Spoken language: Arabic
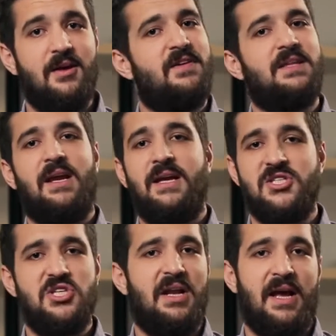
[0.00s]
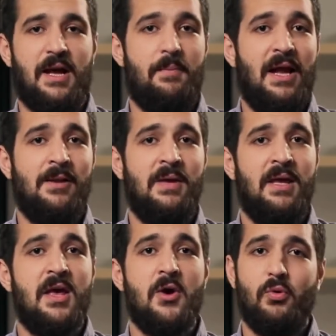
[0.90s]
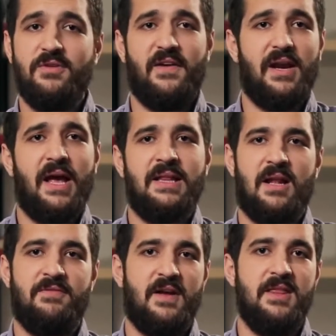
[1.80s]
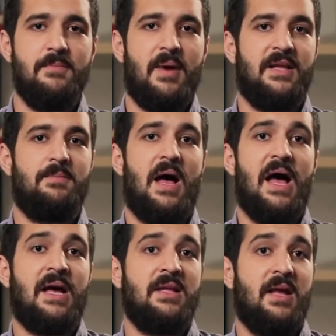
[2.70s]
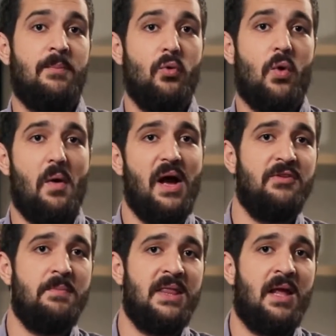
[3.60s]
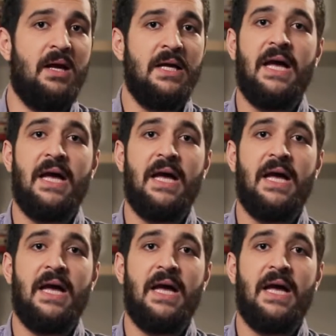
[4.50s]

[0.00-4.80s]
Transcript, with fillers: فتركت شغلها كمعلمة وتفرغت للفن بعد ما أخذ أبوها وعد منها